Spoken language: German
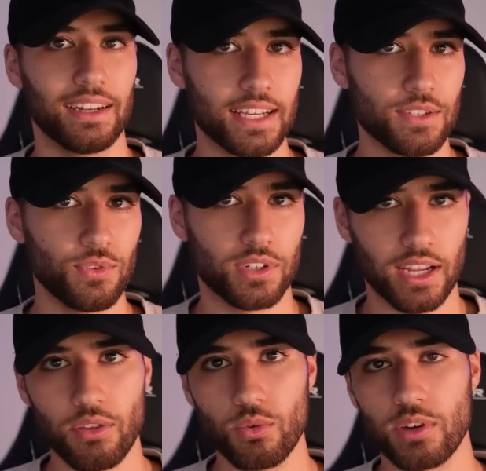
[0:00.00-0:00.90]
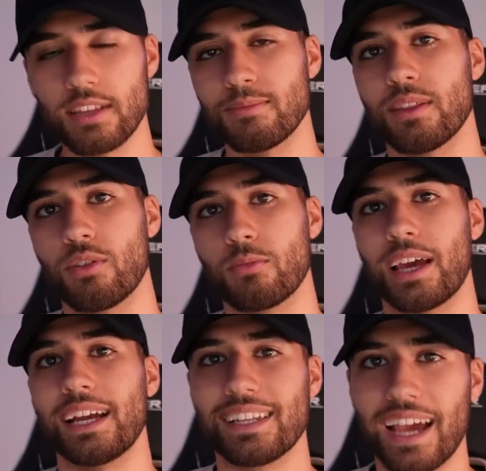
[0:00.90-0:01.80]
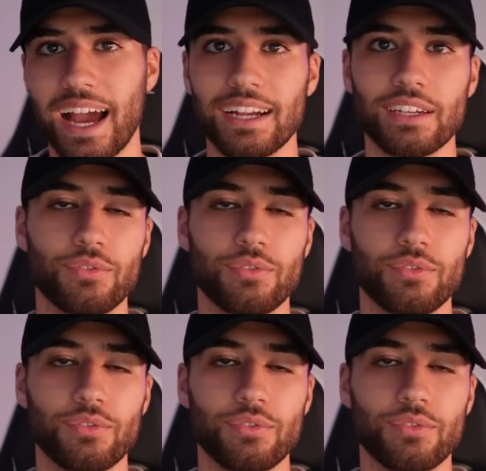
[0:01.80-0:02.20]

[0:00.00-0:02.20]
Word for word: Das führt dazu, dass man zum Teil Tage